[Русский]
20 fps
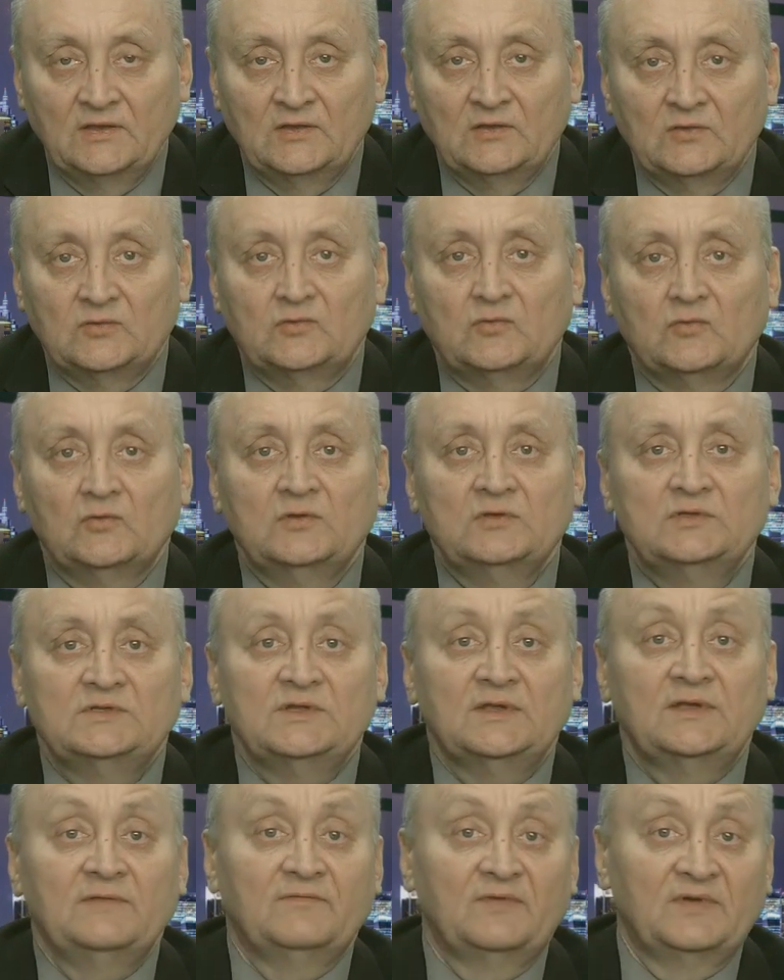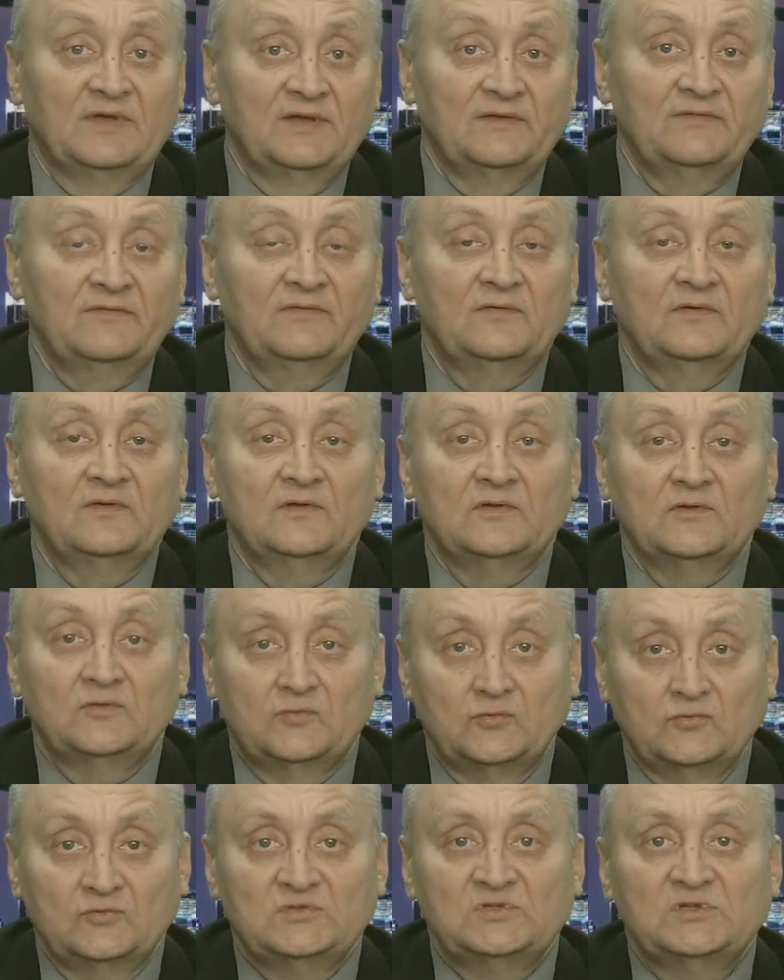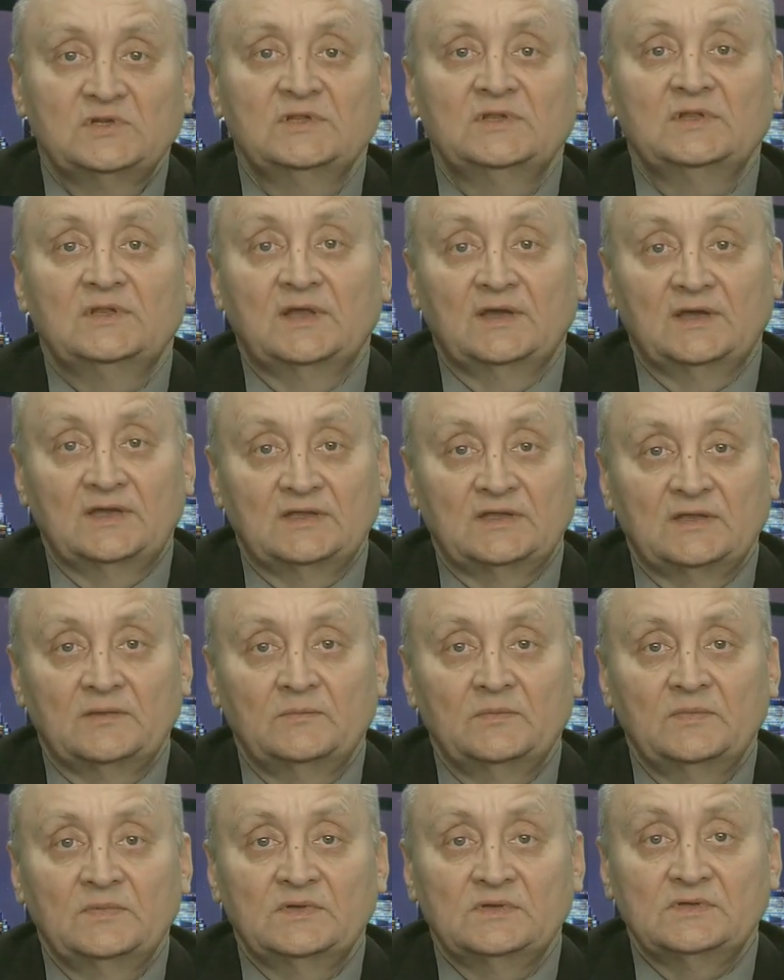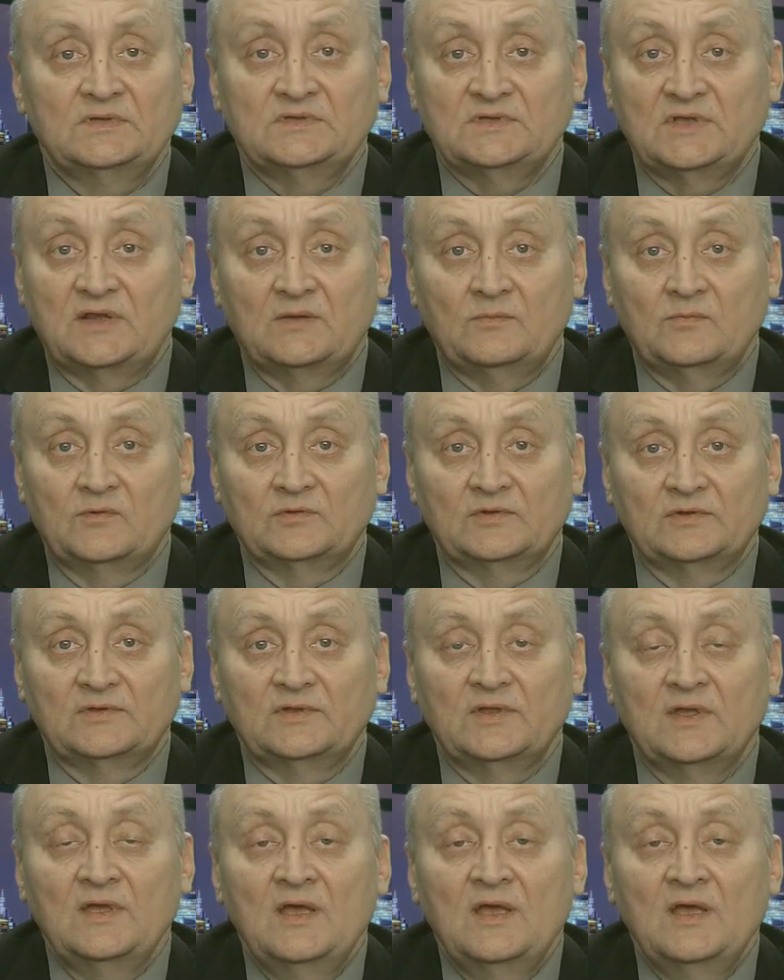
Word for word: То есть МВФ тут же на этом заработает.